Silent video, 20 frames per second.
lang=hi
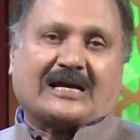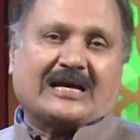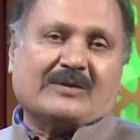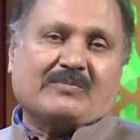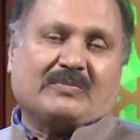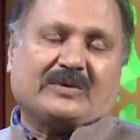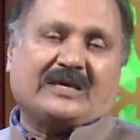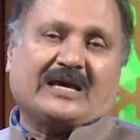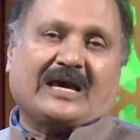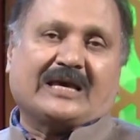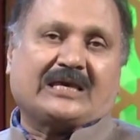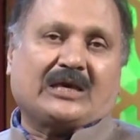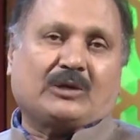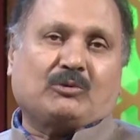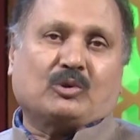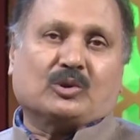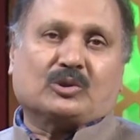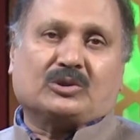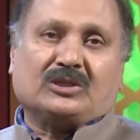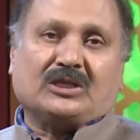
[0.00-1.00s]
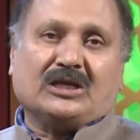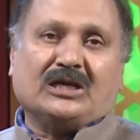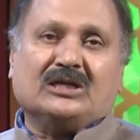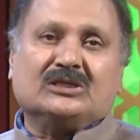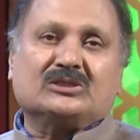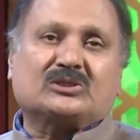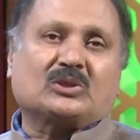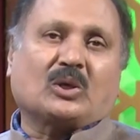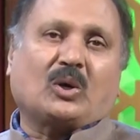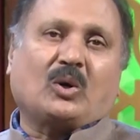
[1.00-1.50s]
कायम किया कि वो
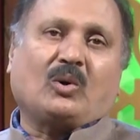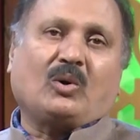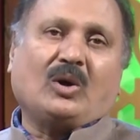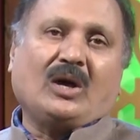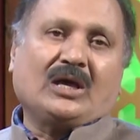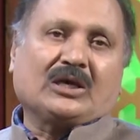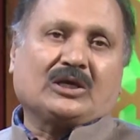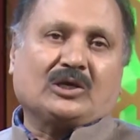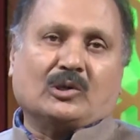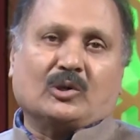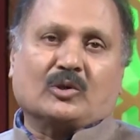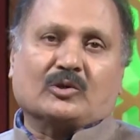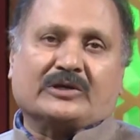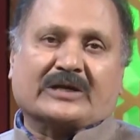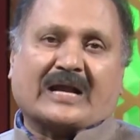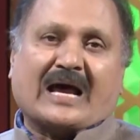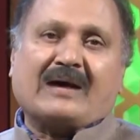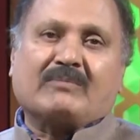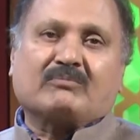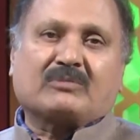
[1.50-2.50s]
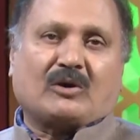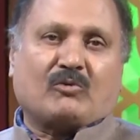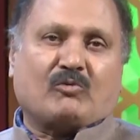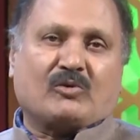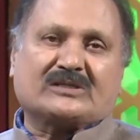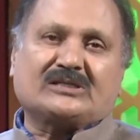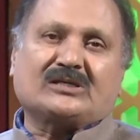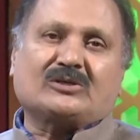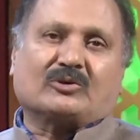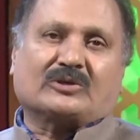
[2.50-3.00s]
300 किलोग्राम का
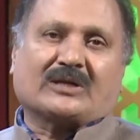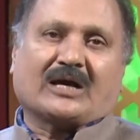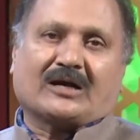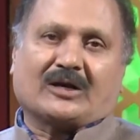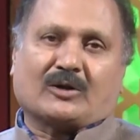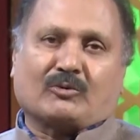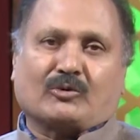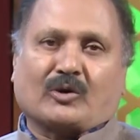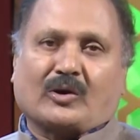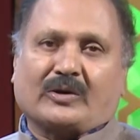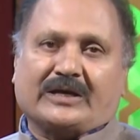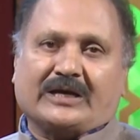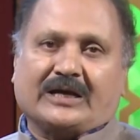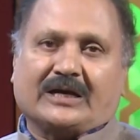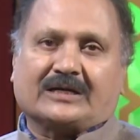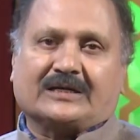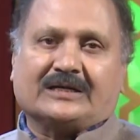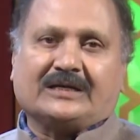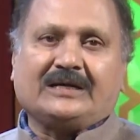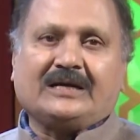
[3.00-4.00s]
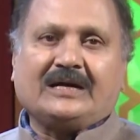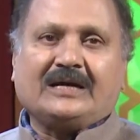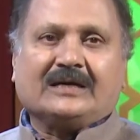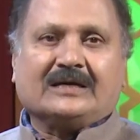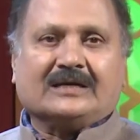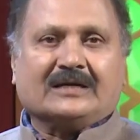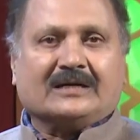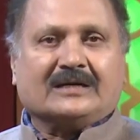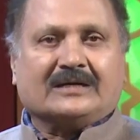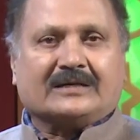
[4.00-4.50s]
वज़न उठाकर उन्होंने एक
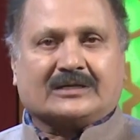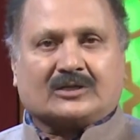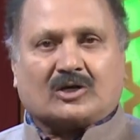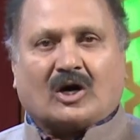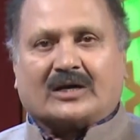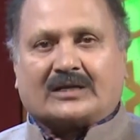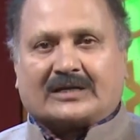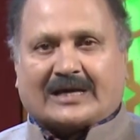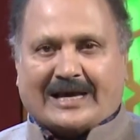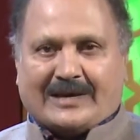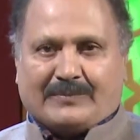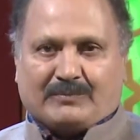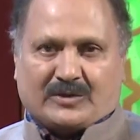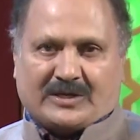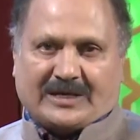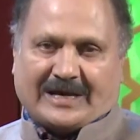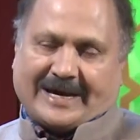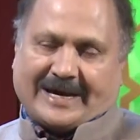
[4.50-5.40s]
रिकॉर्ड कायम किया